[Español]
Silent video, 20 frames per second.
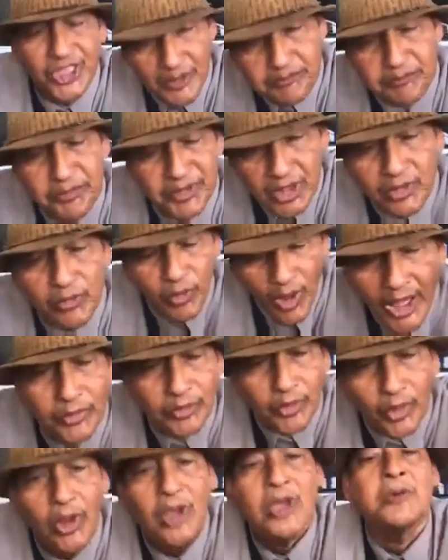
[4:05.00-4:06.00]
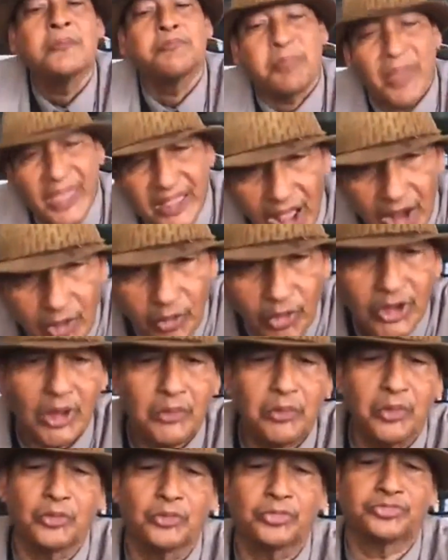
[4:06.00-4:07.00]
siempre y cuando venga con
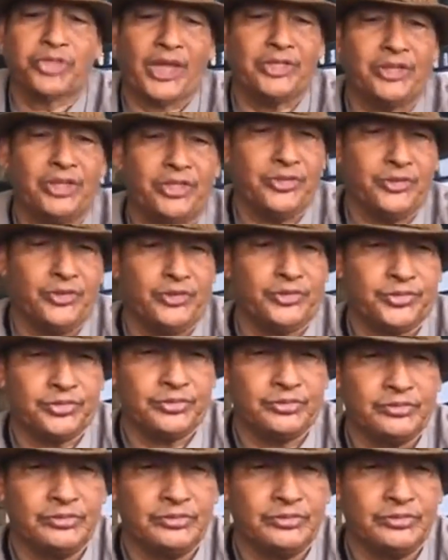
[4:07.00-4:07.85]
la voluntad de Dios.